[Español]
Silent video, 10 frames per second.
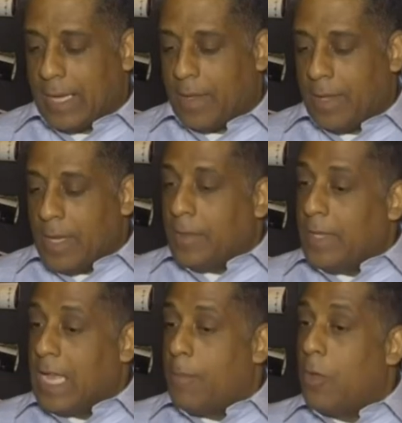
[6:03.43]
eh,
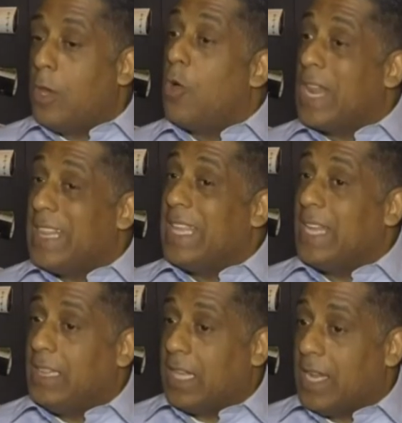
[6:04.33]
digamos, los
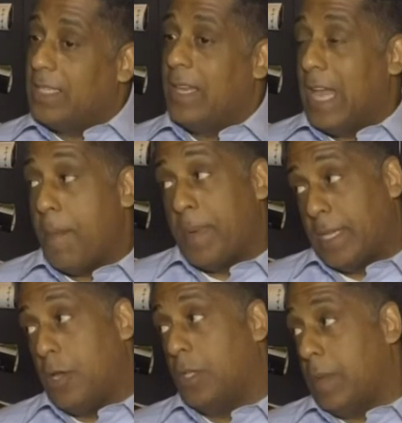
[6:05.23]
grandes intereses de las
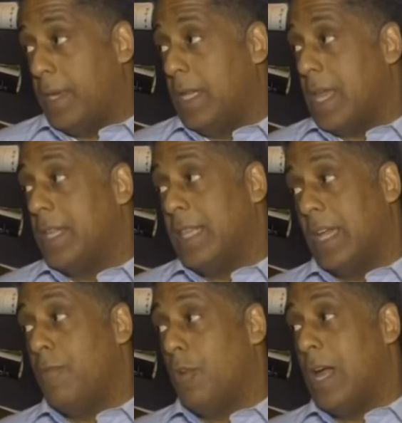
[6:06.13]
empresas norteamericanas
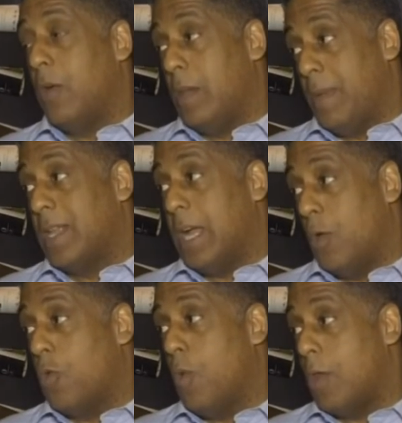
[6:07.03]
están enfocados en el
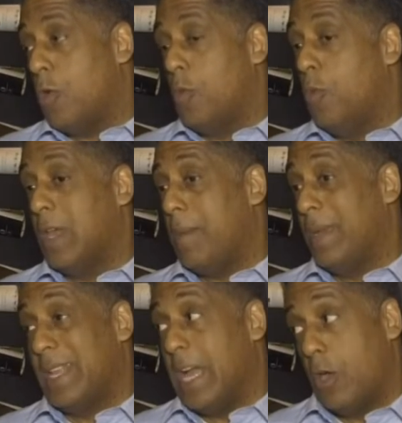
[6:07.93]
mercado cubano como un
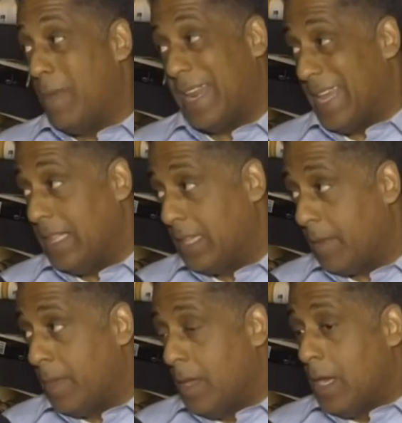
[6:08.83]
gran mercado
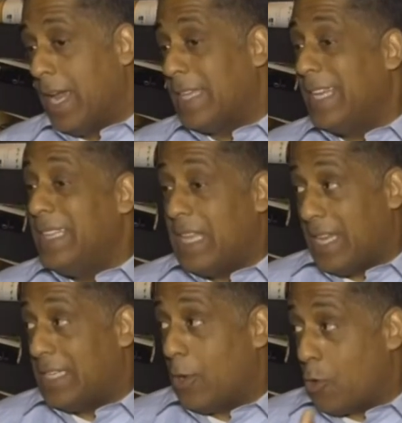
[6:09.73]
emergente. Ese
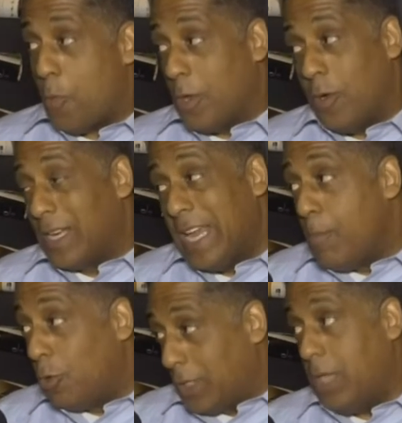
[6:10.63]
interés económico, el que
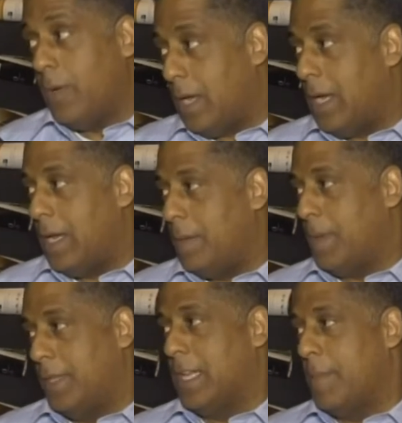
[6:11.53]
motiva
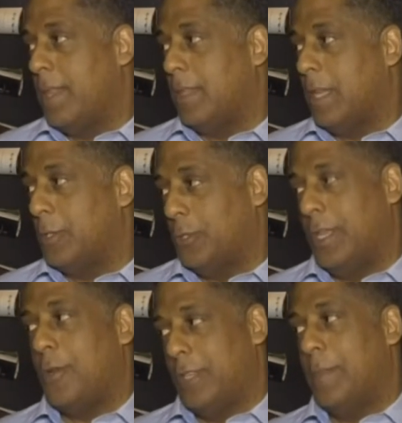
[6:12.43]
prácticamente a la
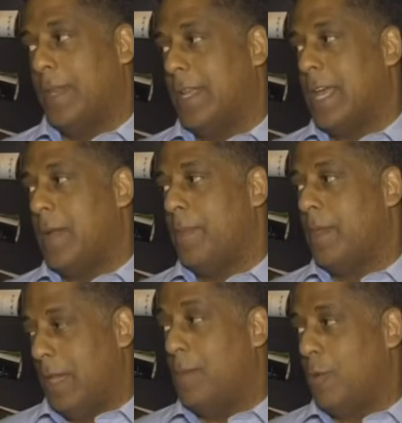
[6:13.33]
sociedad norteamericana,
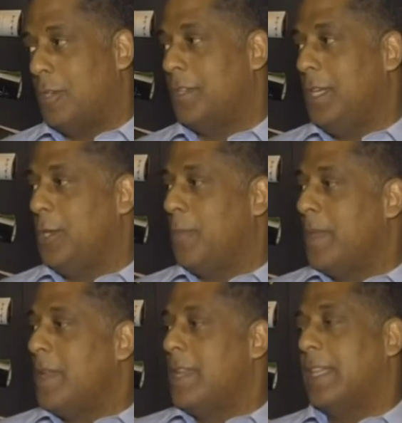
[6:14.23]
el bolsillo,
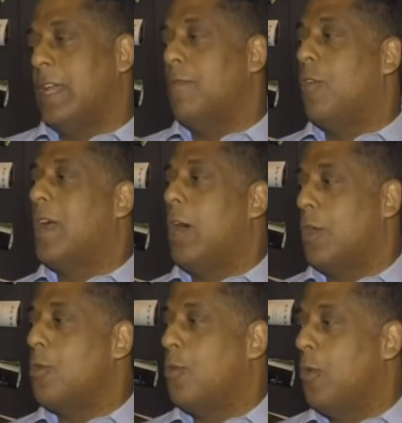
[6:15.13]
ya está
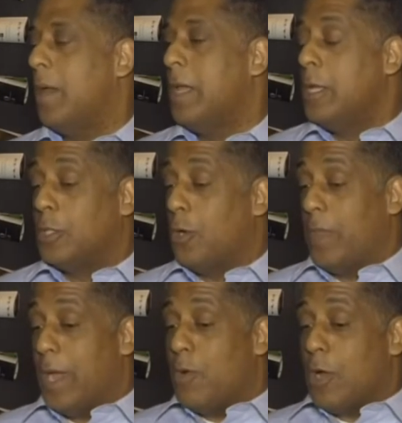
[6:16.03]
enfocado en Cuba.
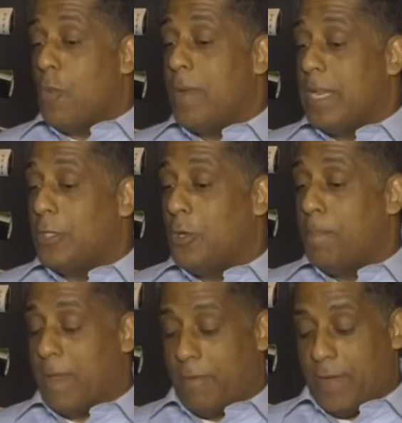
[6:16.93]
So, es una
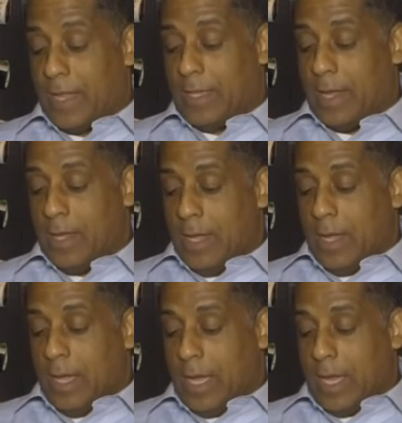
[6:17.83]
combinación perfecta.
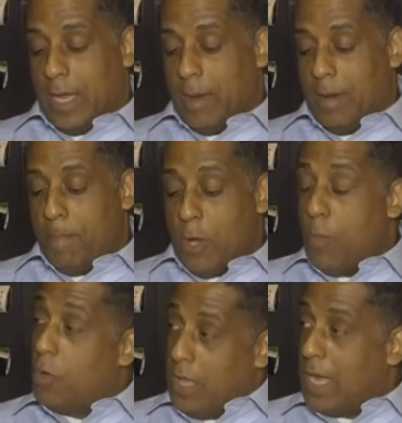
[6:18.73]
Eh, mi
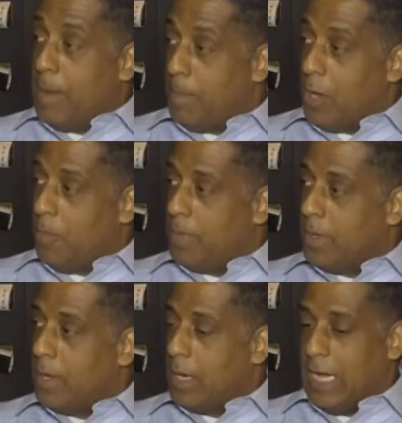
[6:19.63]
comunidad cambió.
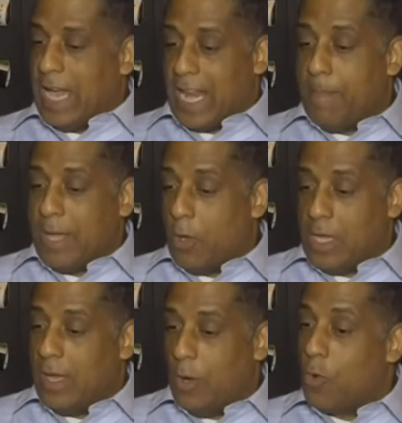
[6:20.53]
La gran
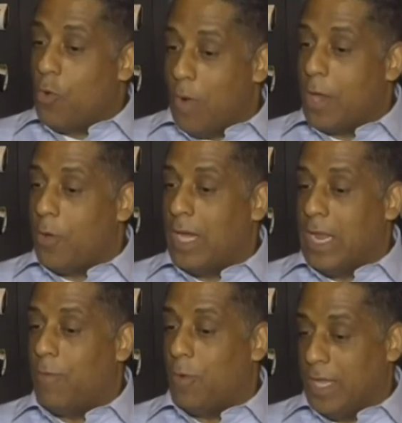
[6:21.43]
mayoría de los cubanos
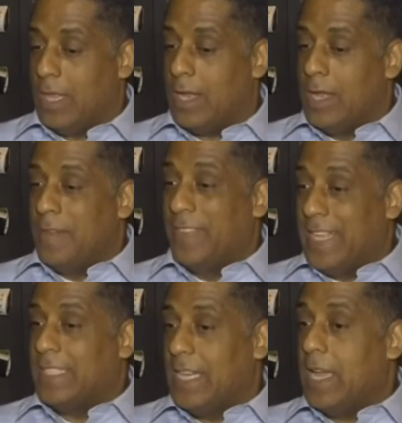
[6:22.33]
en la Florida
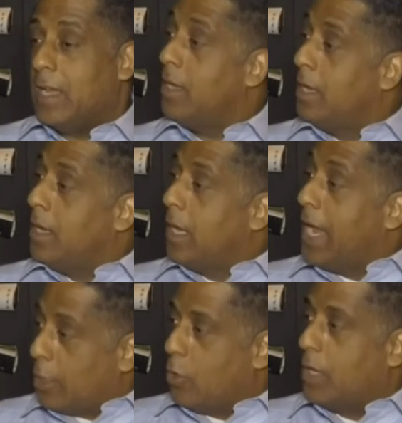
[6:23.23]
desean
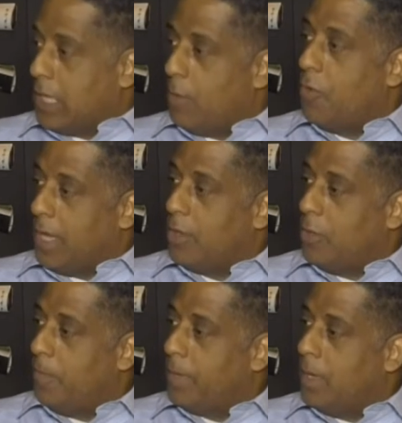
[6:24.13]
esto que estamos
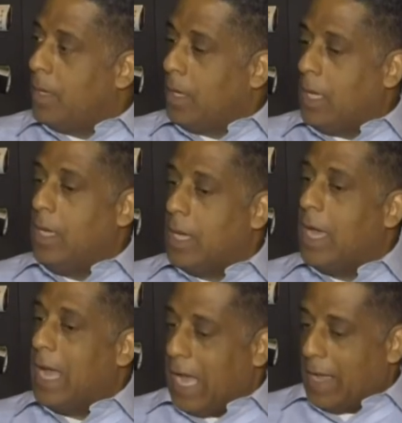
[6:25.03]
viendo. Y
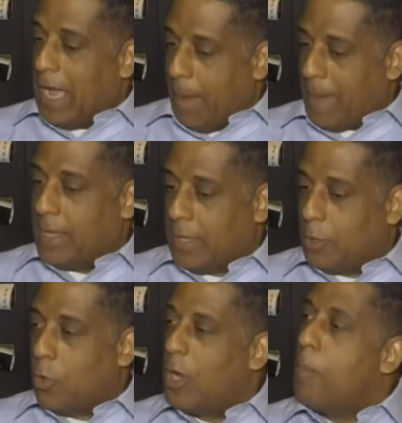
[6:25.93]
aparte
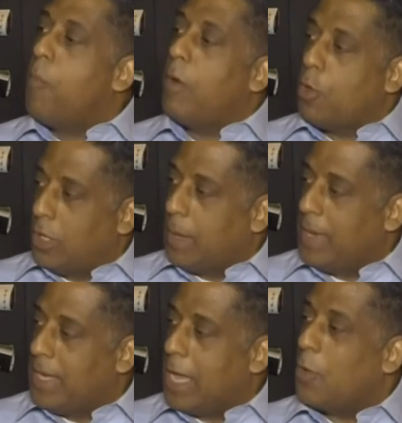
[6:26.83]
de todo, el pueblo
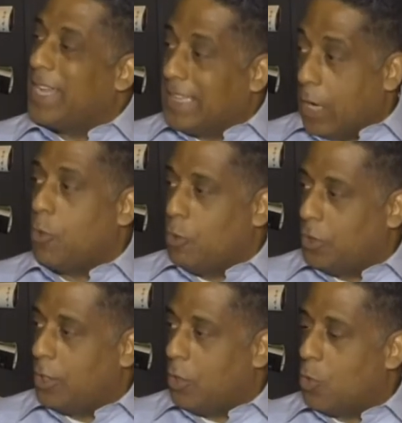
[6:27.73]
norteamericano que está
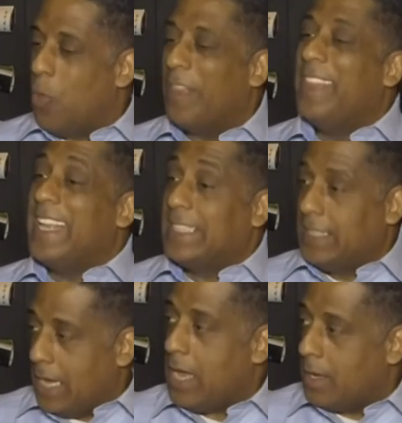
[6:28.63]
conociendo Cuba
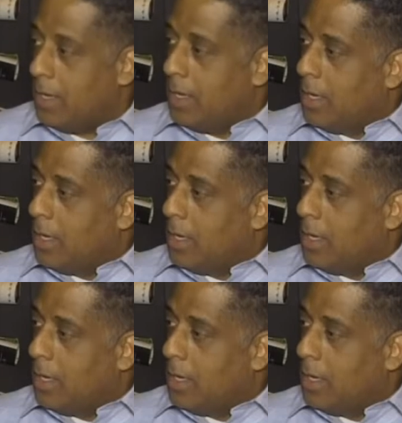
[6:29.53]
desea